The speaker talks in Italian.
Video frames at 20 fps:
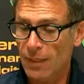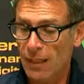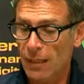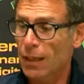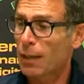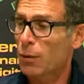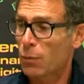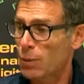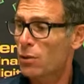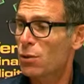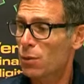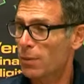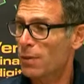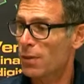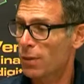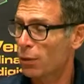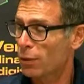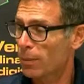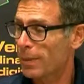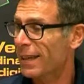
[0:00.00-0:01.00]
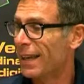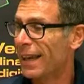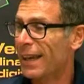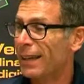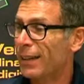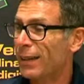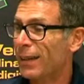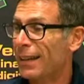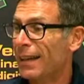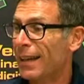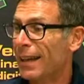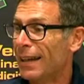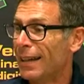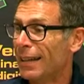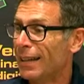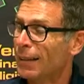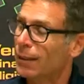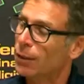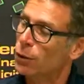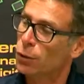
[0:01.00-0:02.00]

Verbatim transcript: e, questo secondo me è la